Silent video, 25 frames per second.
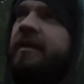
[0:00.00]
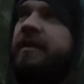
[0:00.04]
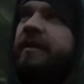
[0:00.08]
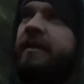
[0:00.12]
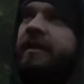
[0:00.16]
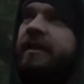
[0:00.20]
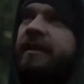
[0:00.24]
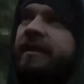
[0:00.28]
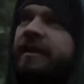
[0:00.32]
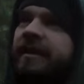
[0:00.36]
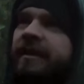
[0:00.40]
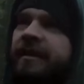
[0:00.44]

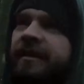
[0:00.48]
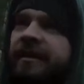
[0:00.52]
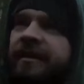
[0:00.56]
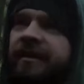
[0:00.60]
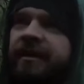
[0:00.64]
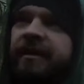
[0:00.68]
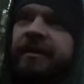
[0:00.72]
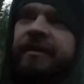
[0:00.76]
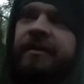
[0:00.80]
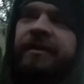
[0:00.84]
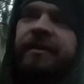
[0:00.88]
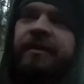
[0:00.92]
äh,
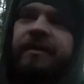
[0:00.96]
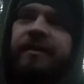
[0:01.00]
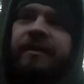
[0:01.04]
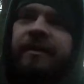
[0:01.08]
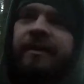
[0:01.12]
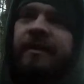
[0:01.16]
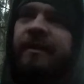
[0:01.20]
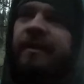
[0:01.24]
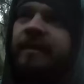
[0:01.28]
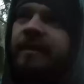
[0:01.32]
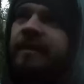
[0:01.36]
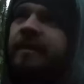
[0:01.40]
generiert.
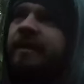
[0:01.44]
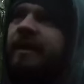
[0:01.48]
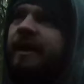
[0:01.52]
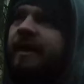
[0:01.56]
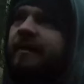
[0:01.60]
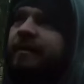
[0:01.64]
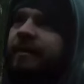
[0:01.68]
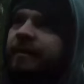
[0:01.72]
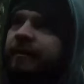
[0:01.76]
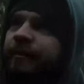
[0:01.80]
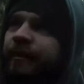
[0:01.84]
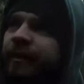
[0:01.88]

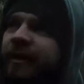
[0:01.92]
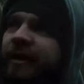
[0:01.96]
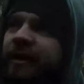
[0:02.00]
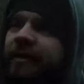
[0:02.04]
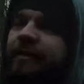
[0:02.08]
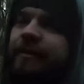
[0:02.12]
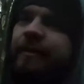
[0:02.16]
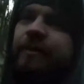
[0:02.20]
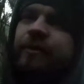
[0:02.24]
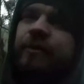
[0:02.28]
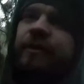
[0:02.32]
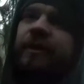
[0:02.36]
Aber das Feuer
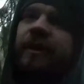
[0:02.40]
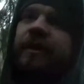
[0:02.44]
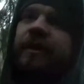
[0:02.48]
haben wir schon